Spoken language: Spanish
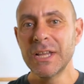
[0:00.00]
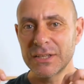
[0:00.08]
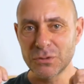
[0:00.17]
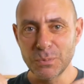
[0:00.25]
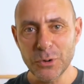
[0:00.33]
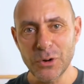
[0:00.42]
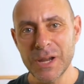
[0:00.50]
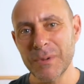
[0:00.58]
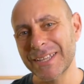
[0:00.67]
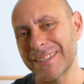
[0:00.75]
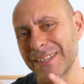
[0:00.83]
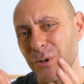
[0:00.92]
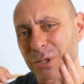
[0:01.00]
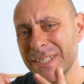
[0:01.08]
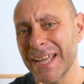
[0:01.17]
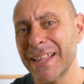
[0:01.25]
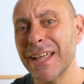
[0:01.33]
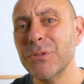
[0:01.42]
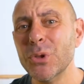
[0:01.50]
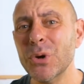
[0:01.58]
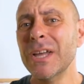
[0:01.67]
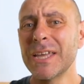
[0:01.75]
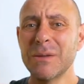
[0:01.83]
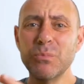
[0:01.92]
es un problema que te lo está dando
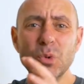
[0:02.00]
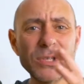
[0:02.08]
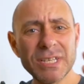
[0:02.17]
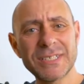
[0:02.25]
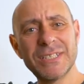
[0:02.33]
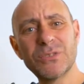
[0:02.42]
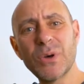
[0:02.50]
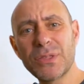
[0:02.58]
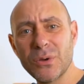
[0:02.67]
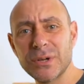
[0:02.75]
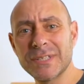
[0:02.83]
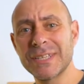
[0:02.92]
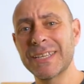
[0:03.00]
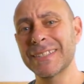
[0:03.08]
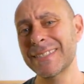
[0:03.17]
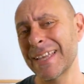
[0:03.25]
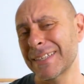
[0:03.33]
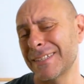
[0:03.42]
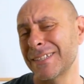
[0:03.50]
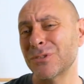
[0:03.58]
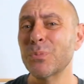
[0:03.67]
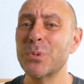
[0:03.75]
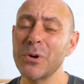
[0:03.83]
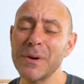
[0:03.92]
en muchas situaciones y que está
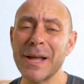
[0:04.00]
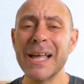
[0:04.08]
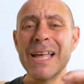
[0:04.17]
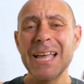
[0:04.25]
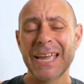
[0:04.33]
haciendo un problema